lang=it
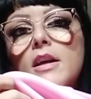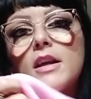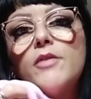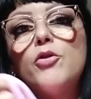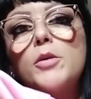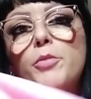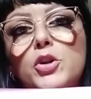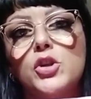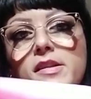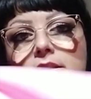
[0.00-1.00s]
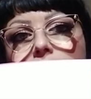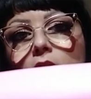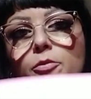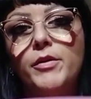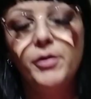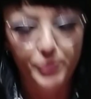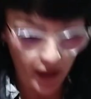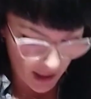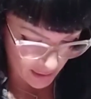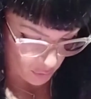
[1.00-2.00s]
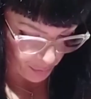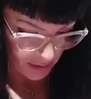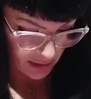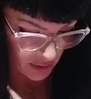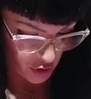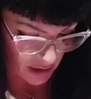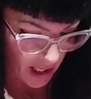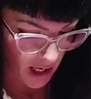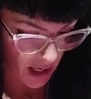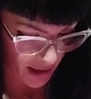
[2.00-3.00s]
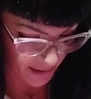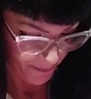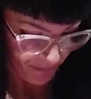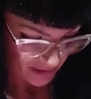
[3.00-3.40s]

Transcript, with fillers: che voi poi gestite come vi pare, lo potete girare,